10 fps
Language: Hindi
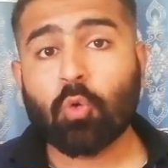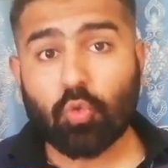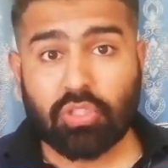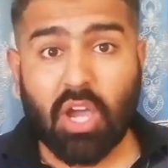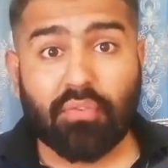
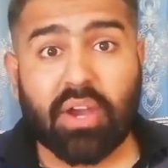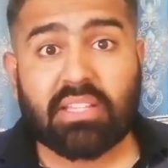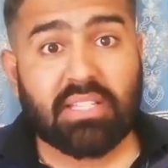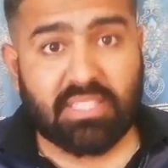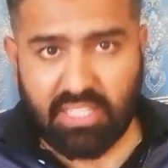उसका
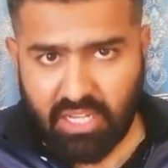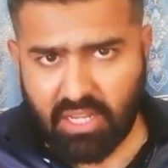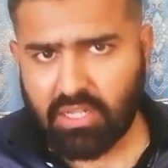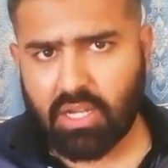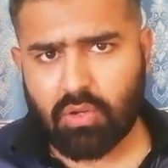फ़ायदा
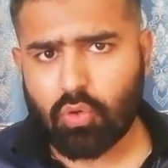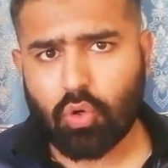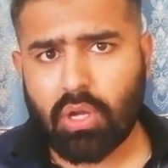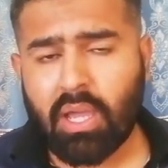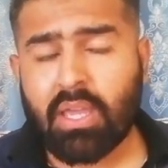श्रीलंका को
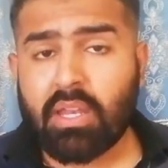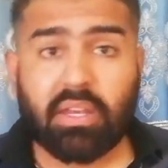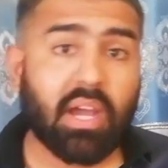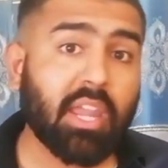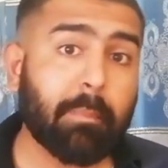होगा
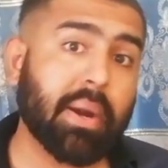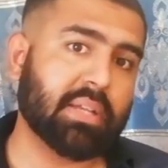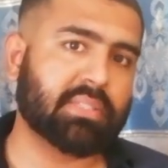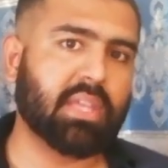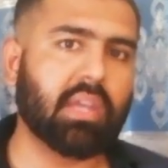ना कि
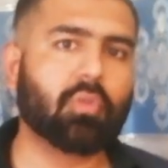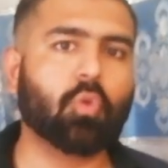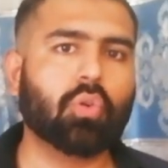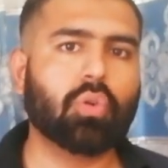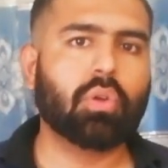पाकिस्तान
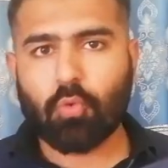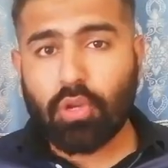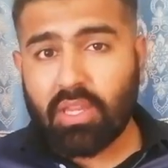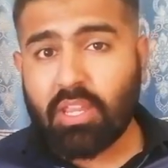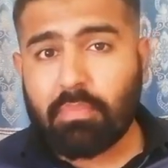को और
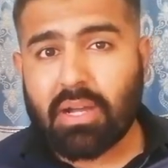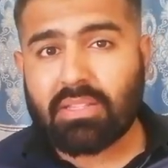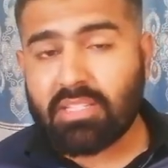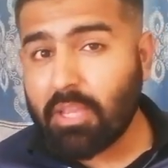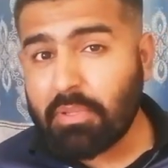एक बात
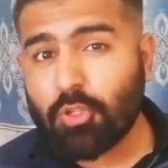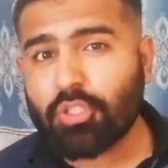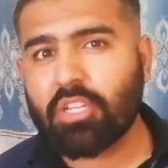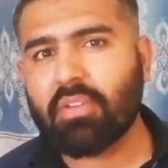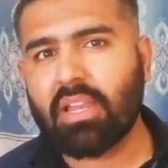यह भी
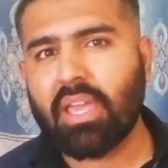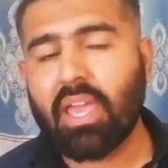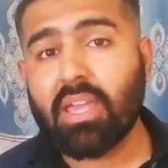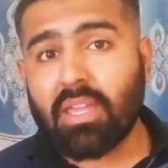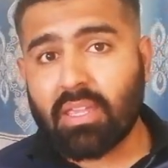सोचने वाली
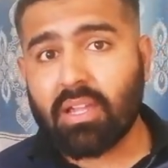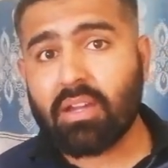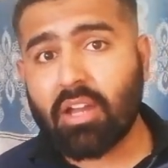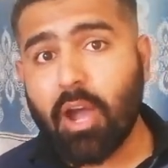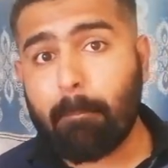है कि
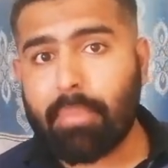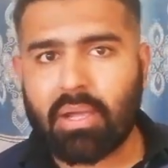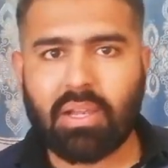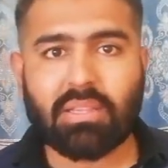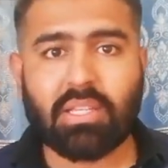अगर आप
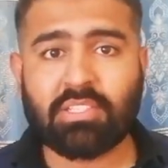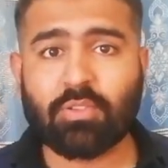बांग्लादेश